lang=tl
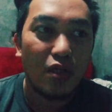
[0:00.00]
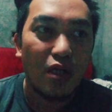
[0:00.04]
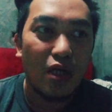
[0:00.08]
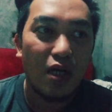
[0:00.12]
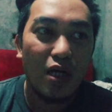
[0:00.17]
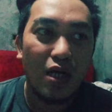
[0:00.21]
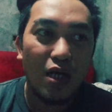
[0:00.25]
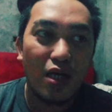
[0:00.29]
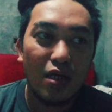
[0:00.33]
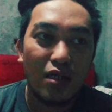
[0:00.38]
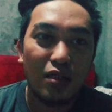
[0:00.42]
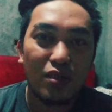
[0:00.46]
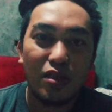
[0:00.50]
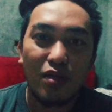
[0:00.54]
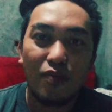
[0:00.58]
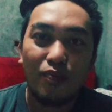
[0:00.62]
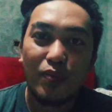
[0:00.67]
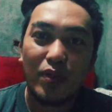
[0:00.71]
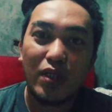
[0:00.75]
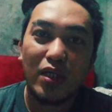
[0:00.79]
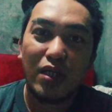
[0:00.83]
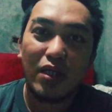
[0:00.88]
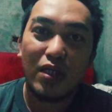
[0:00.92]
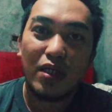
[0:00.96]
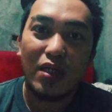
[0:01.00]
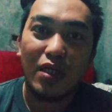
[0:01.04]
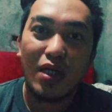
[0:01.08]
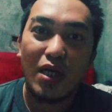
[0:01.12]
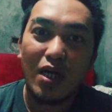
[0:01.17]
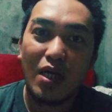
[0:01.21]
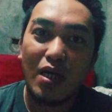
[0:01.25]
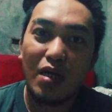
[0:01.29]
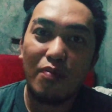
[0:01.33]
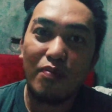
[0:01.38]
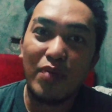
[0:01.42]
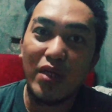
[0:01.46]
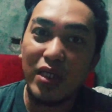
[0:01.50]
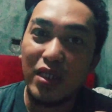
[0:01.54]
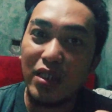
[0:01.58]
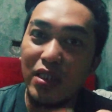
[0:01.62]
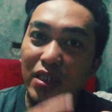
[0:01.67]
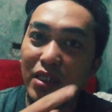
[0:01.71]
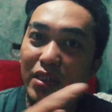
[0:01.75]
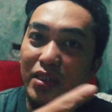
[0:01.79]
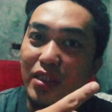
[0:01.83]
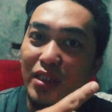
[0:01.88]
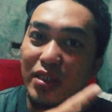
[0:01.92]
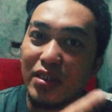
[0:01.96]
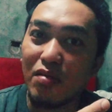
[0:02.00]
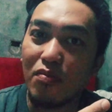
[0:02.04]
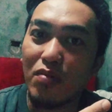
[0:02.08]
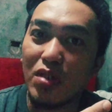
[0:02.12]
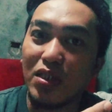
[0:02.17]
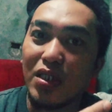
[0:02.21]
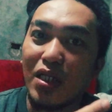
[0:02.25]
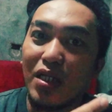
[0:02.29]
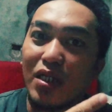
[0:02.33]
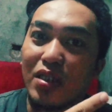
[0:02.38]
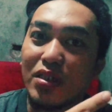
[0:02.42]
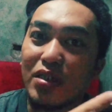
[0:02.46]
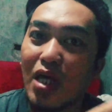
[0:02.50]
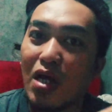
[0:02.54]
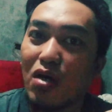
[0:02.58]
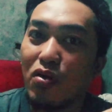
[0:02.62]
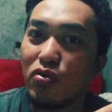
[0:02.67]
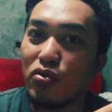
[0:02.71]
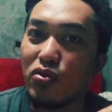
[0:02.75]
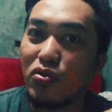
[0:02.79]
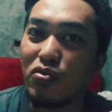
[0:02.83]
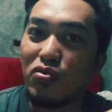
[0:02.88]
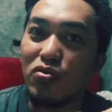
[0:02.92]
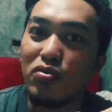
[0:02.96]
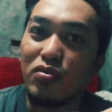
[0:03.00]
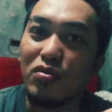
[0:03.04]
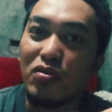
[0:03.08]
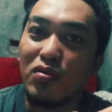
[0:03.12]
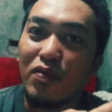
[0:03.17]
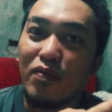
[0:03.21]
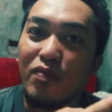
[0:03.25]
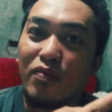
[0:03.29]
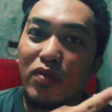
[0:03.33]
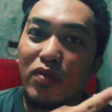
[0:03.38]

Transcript: Ah, uh, syempre, uh, mainit na sa mata ng tao yung